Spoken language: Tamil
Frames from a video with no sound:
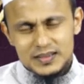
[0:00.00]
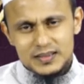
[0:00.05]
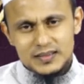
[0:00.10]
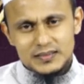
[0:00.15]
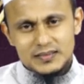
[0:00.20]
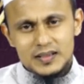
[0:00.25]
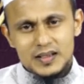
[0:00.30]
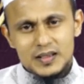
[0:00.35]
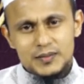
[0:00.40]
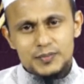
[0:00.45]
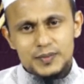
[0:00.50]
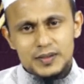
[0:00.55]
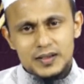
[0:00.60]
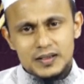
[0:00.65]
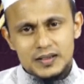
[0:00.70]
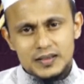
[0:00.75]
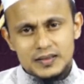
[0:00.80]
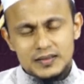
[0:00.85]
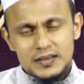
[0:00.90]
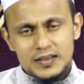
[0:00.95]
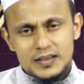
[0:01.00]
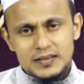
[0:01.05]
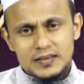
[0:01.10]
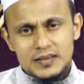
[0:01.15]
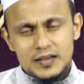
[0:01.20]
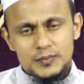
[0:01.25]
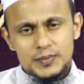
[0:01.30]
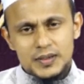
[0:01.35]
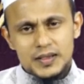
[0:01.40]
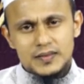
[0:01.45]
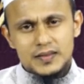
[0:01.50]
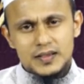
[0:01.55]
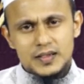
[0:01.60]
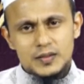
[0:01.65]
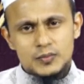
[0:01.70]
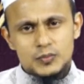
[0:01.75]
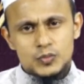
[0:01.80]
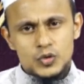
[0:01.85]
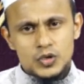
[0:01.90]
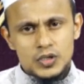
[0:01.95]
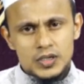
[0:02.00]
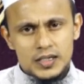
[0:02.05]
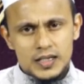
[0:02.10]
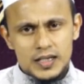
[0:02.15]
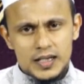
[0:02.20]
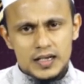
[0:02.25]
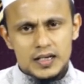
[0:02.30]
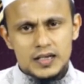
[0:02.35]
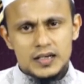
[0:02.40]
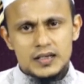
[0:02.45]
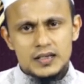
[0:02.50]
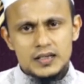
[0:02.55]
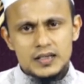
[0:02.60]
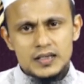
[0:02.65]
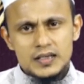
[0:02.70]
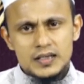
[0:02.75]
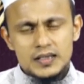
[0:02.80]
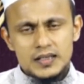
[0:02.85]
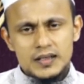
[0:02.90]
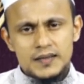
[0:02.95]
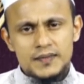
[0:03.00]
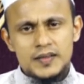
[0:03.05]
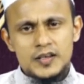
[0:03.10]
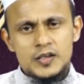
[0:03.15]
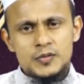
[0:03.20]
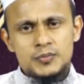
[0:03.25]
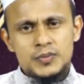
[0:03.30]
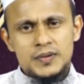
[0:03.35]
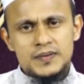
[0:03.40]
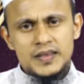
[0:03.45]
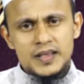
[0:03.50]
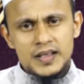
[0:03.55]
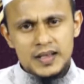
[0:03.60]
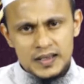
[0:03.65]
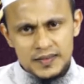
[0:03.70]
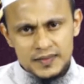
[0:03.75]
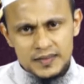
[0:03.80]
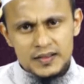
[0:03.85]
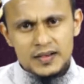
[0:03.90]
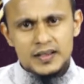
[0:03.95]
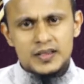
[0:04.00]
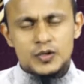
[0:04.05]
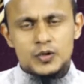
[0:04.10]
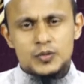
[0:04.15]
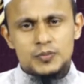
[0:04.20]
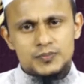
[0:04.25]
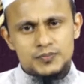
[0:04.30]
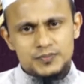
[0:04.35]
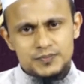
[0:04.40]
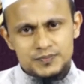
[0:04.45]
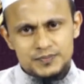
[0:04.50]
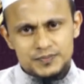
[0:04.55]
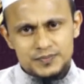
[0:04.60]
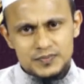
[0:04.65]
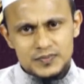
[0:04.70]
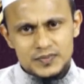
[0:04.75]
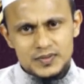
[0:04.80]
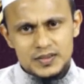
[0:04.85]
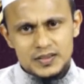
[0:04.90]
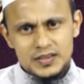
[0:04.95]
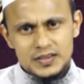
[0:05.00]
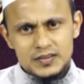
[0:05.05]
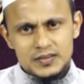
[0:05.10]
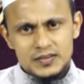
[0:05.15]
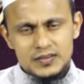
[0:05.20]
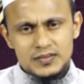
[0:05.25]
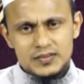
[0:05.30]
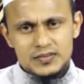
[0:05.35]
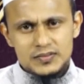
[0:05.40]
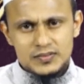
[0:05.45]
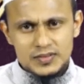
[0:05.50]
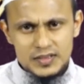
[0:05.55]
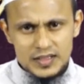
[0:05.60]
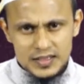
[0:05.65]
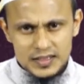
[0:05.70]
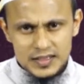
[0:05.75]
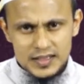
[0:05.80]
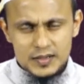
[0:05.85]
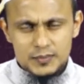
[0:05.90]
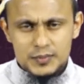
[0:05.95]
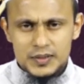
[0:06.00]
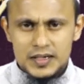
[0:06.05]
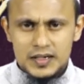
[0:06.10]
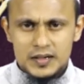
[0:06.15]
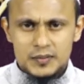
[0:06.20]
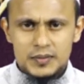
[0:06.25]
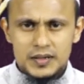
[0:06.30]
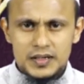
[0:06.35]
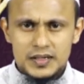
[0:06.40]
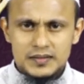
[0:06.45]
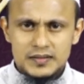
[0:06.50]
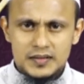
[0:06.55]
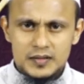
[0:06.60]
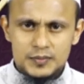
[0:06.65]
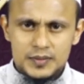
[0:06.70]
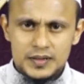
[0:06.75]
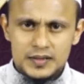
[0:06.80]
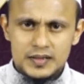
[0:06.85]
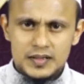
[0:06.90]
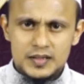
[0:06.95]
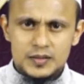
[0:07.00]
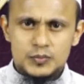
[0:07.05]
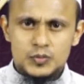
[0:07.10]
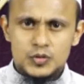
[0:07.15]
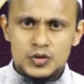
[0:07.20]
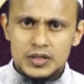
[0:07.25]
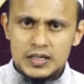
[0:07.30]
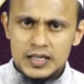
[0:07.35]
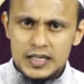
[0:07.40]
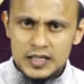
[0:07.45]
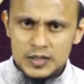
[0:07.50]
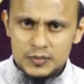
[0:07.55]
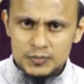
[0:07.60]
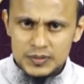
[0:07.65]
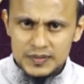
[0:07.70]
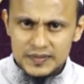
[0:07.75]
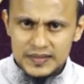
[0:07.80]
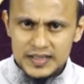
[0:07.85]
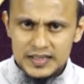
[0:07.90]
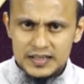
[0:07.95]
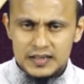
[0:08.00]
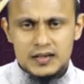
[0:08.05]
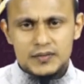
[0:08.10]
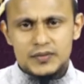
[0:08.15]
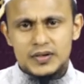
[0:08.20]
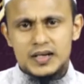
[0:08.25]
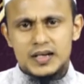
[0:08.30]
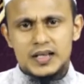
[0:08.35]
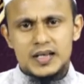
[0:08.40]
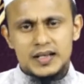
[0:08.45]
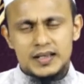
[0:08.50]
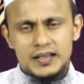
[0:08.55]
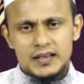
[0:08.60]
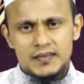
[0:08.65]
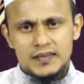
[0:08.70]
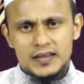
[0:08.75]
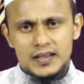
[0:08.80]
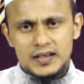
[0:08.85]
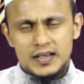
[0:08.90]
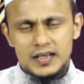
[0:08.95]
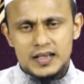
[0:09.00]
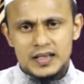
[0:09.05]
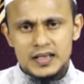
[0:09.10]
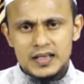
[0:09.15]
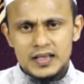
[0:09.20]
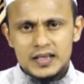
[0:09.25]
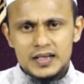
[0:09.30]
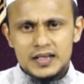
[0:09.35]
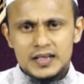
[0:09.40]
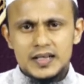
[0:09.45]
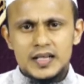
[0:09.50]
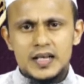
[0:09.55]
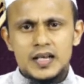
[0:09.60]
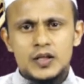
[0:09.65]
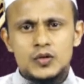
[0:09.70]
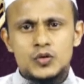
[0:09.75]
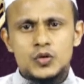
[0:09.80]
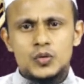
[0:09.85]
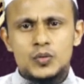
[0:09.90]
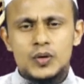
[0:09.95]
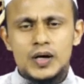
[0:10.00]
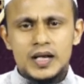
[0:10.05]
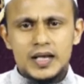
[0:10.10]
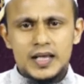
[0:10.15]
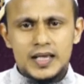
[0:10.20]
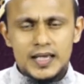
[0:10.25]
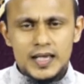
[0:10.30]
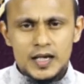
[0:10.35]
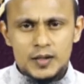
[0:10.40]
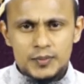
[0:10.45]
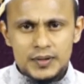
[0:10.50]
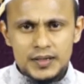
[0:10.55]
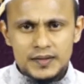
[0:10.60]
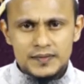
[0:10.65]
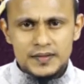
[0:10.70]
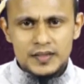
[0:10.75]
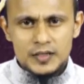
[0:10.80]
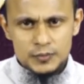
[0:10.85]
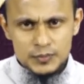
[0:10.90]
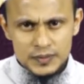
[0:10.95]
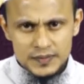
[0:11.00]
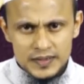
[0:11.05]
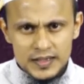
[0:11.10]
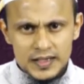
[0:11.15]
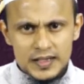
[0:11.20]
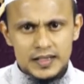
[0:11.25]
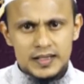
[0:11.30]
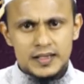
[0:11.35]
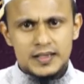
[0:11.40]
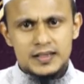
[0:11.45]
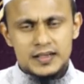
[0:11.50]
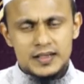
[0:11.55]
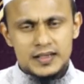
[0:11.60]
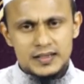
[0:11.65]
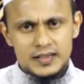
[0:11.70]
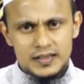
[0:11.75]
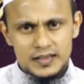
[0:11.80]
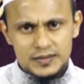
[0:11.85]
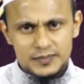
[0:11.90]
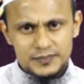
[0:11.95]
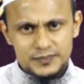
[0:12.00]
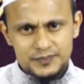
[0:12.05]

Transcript: எத்தனை பேர் திருமணத்துக்கு முன்னால் இருந்த நிம்மதியை இழந்திருக்கிறோம் சிலர் நேர்மாற்றமாக திருமணத்துக்கு முன்னால் நிம்மதி அற்றவர்களாக இருந்தார்கள் நல்லதொரு வாழ்க்கை அமைந்து நிம்மதியாக இருக்கிறார்கள்